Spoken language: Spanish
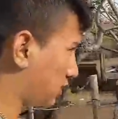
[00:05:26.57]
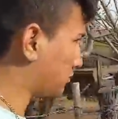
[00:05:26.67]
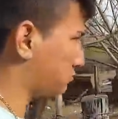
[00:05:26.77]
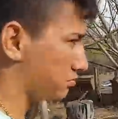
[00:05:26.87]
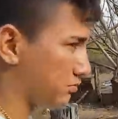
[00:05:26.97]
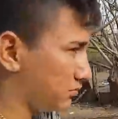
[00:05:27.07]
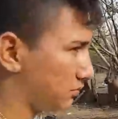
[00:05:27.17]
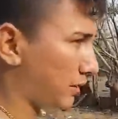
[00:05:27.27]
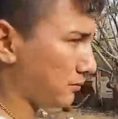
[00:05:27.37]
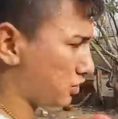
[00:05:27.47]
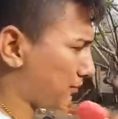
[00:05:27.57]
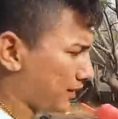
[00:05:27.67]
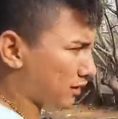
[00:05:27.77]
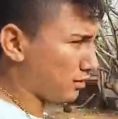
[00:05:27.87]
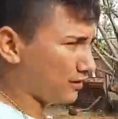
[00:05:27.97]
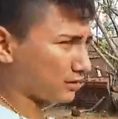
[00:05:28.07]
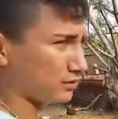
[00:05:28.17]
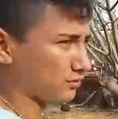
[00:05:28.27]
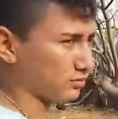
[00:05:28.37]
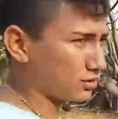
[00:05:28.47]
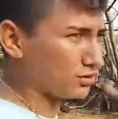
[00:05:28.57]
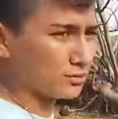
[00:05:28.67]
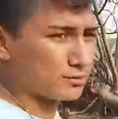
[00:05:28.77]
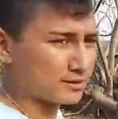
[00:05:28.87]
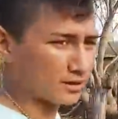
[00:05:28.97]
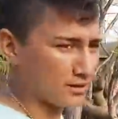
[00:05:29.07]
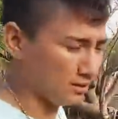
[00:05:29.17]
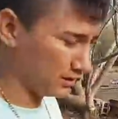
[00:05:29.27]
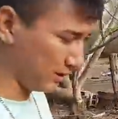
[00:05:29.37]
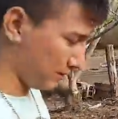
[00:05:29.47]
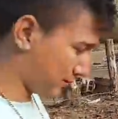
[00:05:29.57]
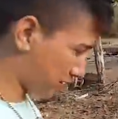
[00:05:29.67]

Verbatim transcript: yo, eh, yo me llevo bien con todos, ¿verdad? Sí.